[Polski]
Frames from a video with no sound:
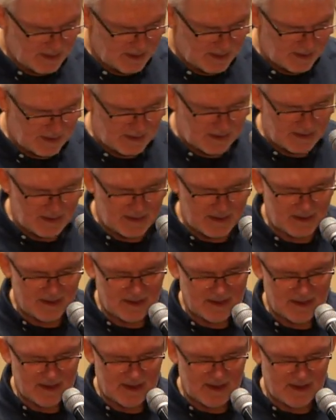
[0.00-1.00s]
Yy,
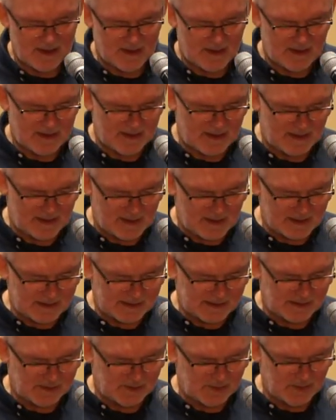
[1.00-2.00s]

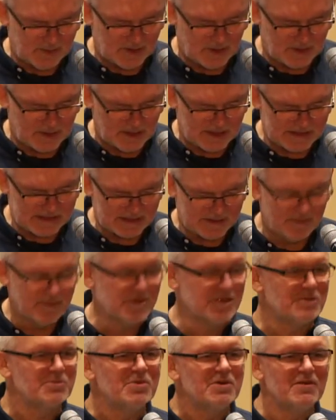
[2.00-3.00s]
teraz tu do nas
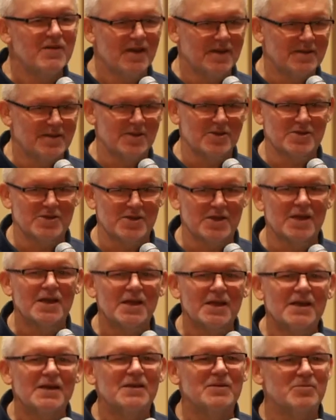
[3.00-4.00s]
przybywa też,
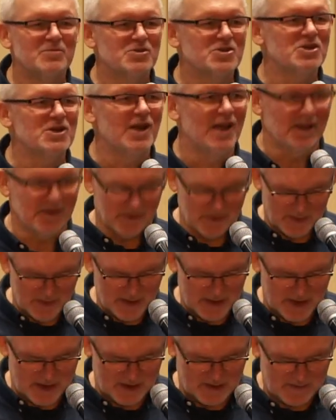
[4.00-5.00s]

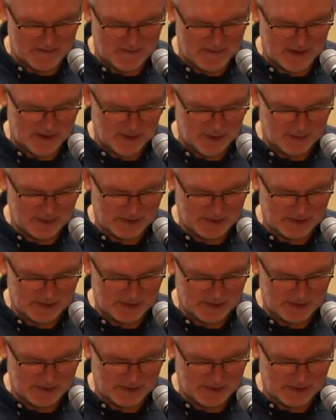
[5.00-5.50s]
przylatuje wielu